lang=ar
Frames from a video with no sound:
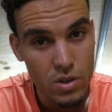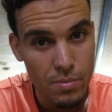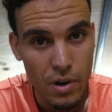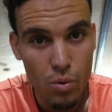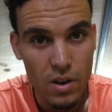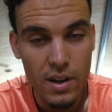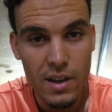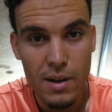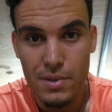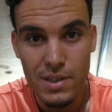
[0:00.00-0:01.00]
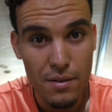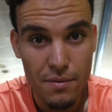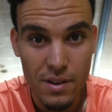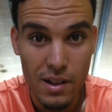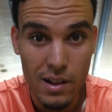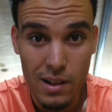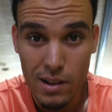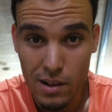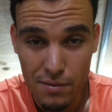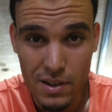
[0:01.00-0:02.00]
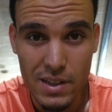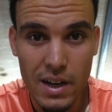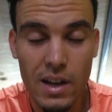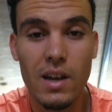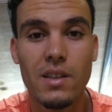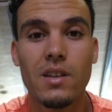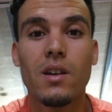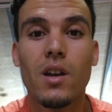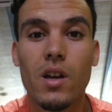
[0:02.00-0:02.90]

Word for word: كنت معول عليها بزاف في هذه الرحله هذه